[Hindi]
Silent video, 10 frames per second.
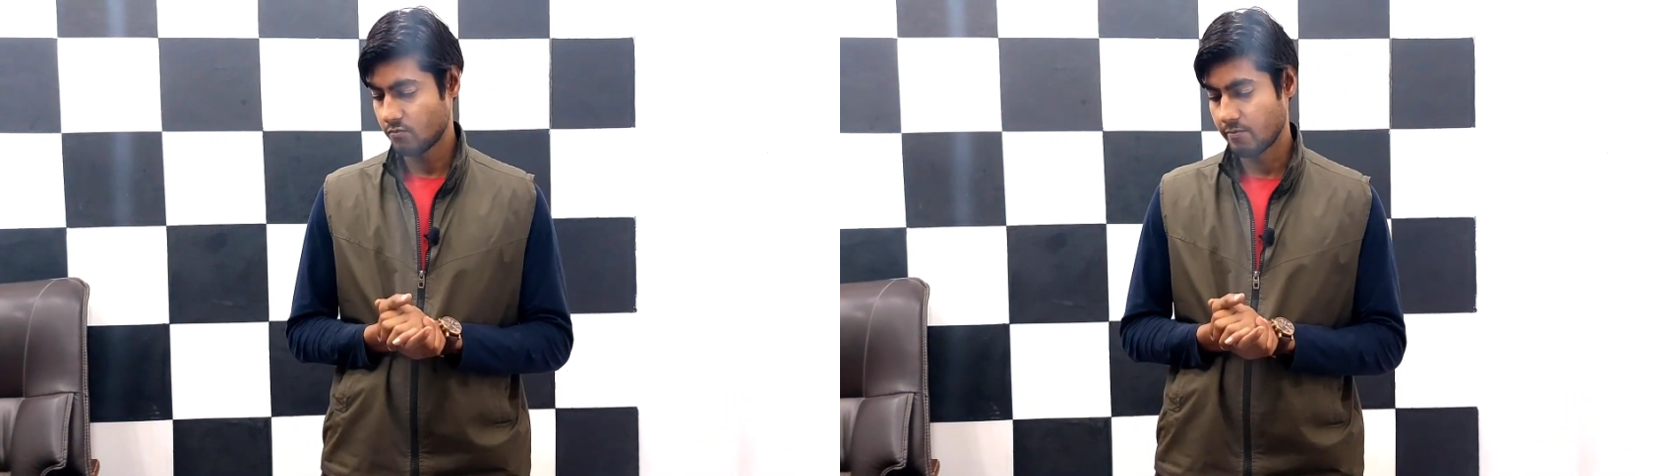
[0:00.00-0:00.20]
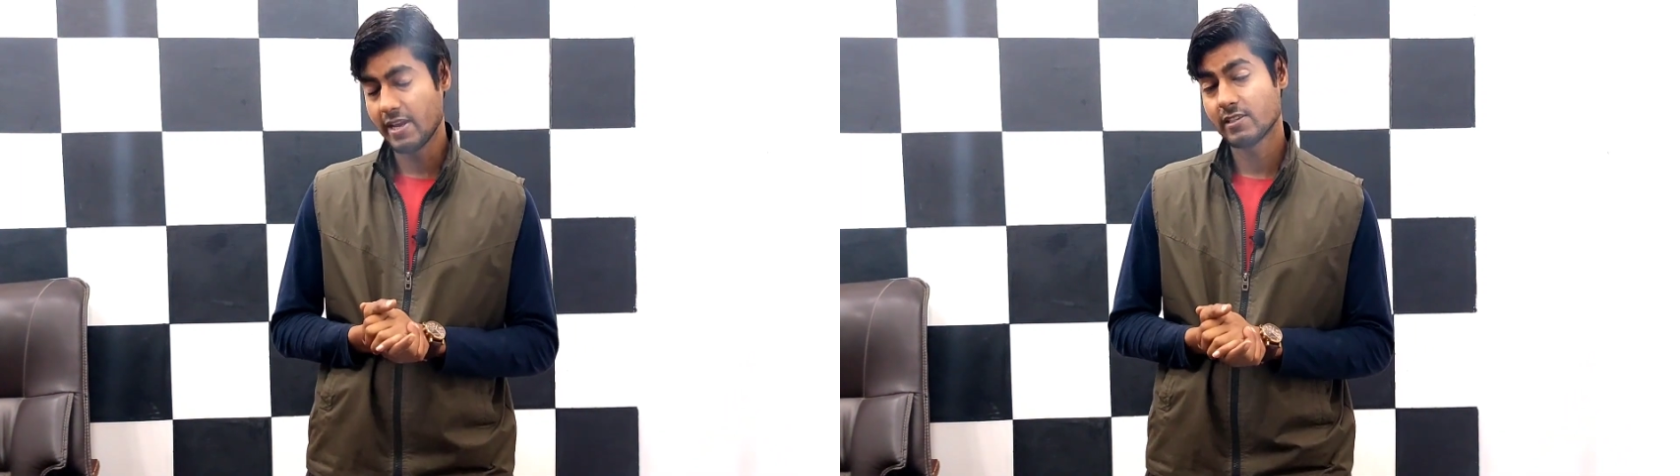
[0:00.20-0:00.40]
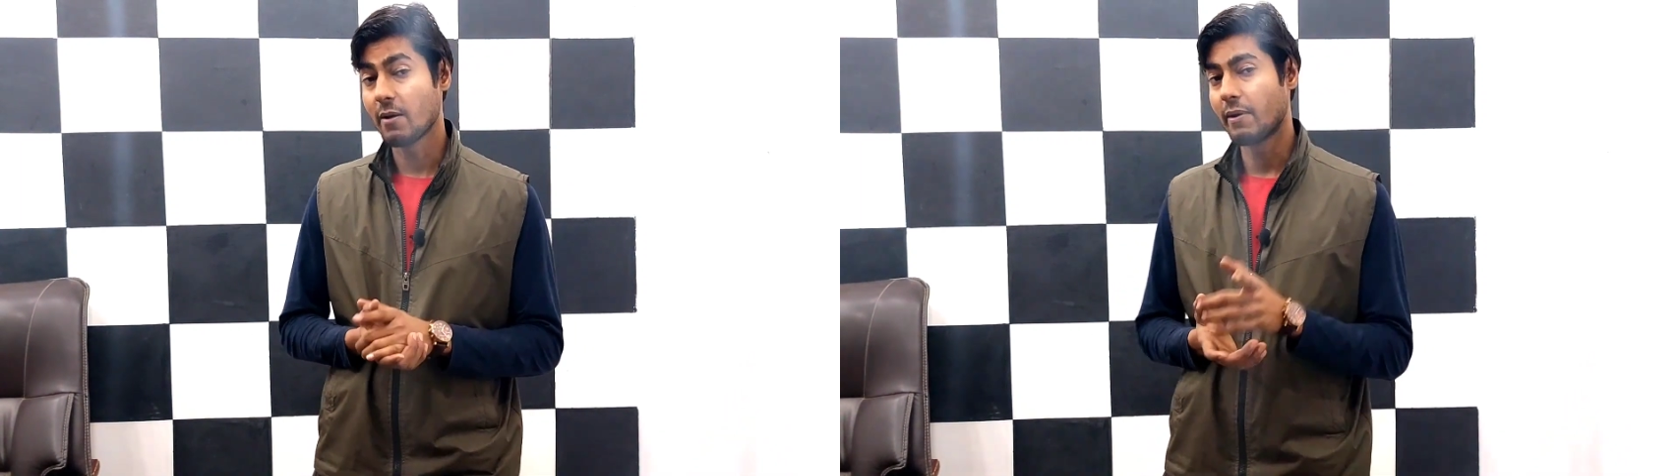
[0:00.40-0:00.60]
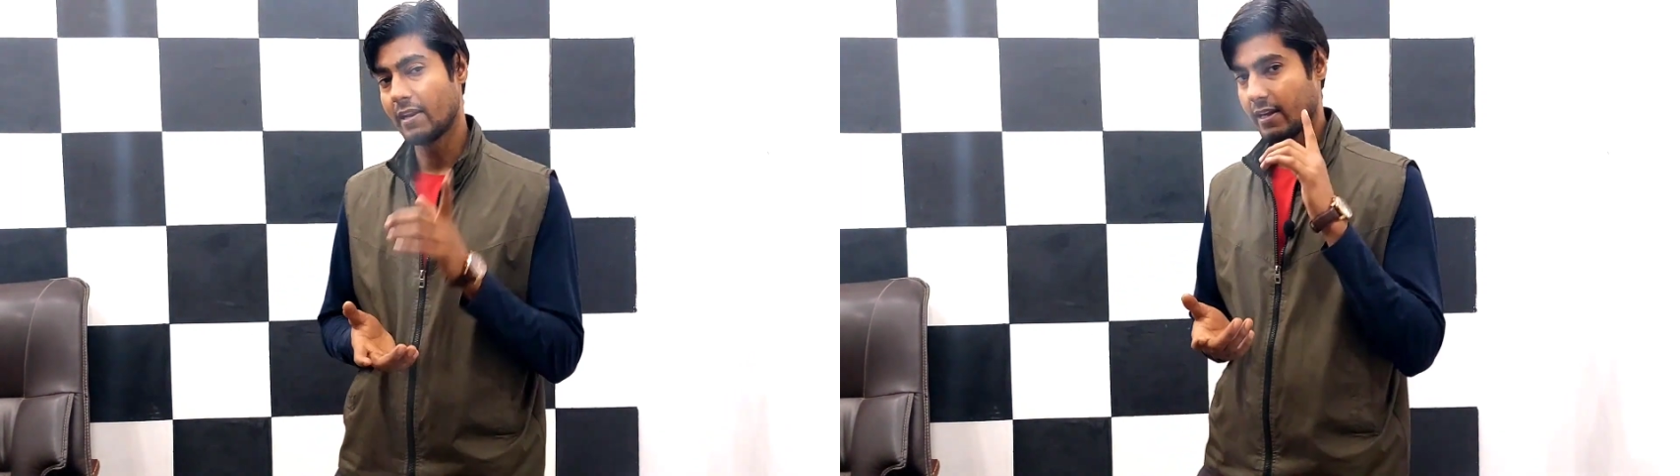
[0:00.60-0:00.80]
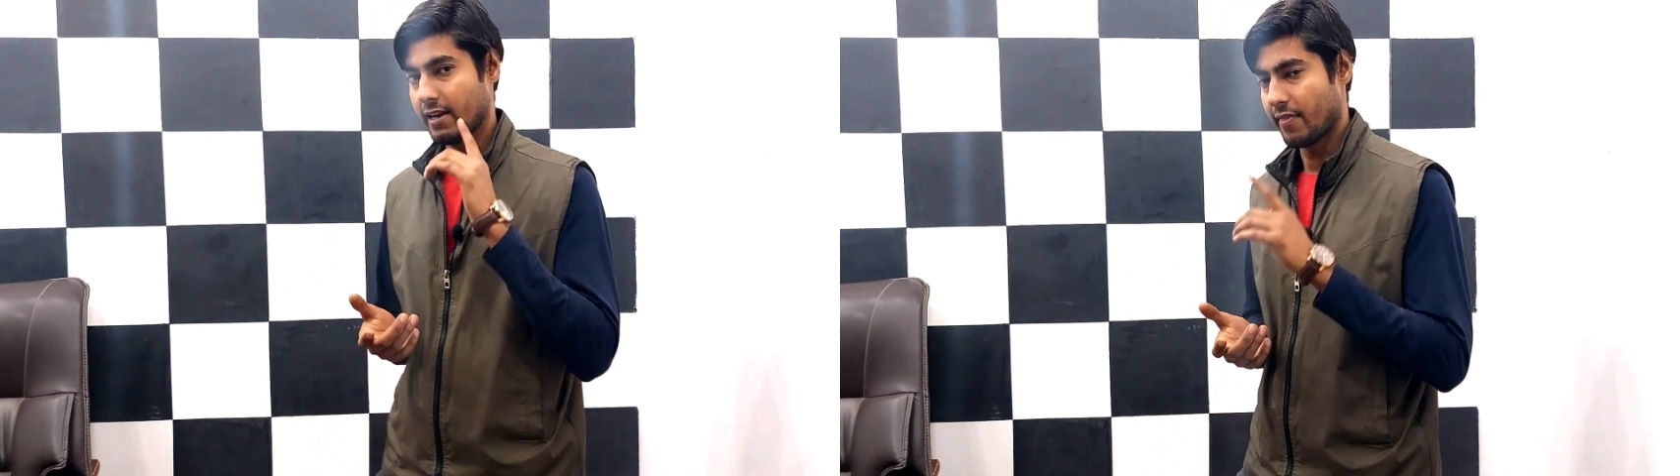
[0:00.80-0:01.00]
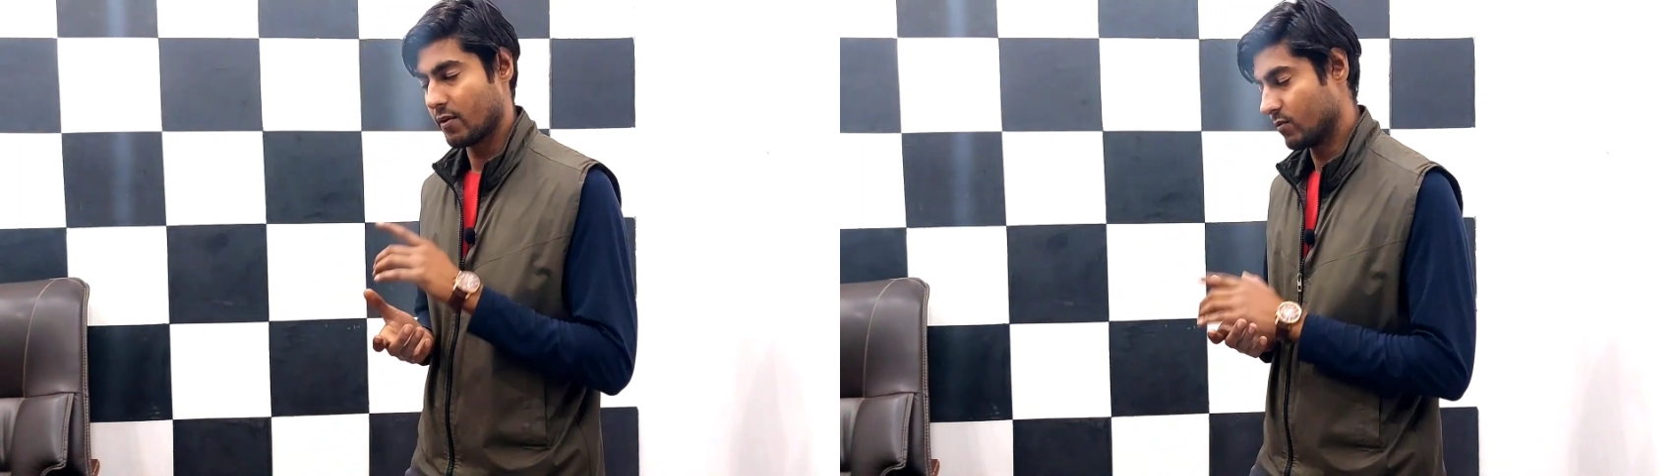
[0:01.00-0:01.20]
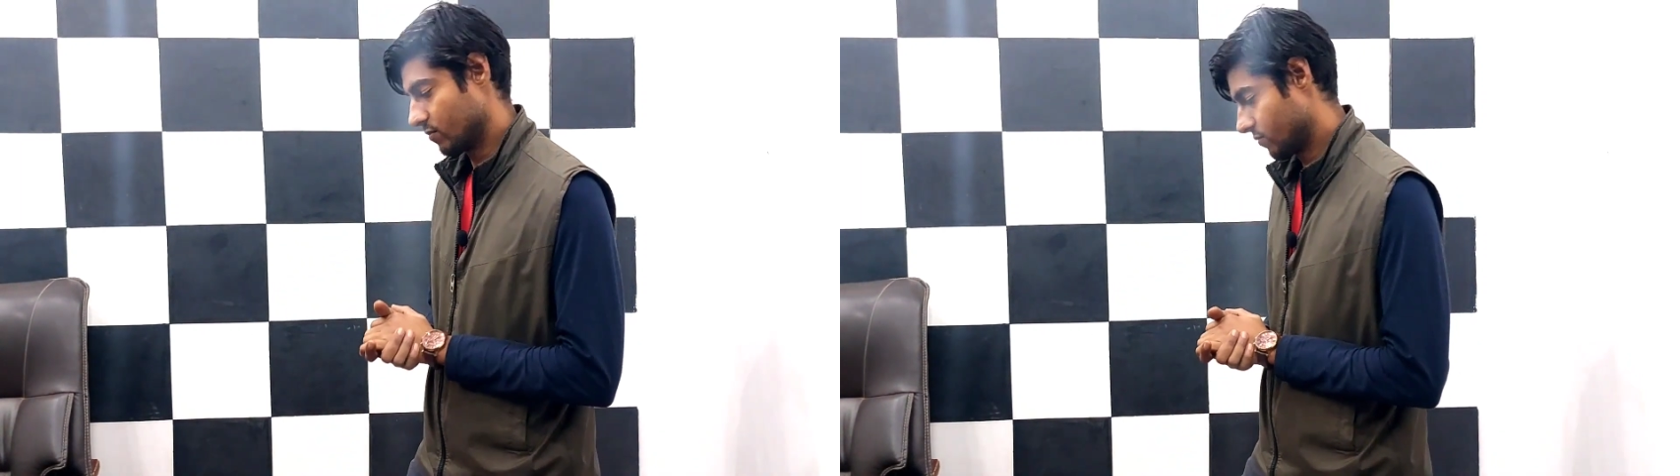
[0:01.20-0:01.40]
मैं सामान लेके आता हूँ